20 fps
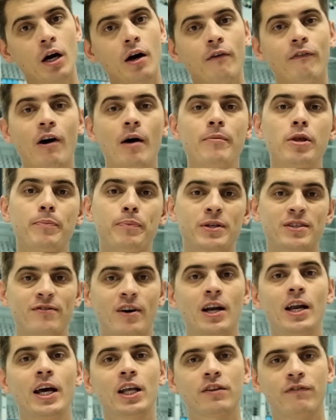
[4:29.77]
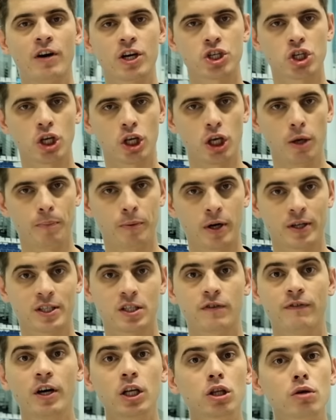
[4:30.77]
вам не позволяет ваша гибкость.
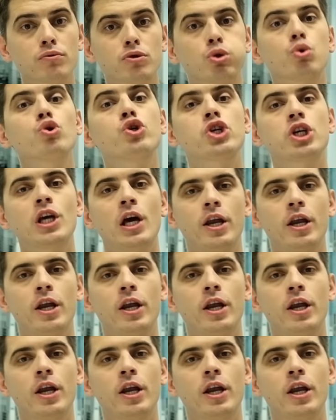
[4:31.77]
В этом случае я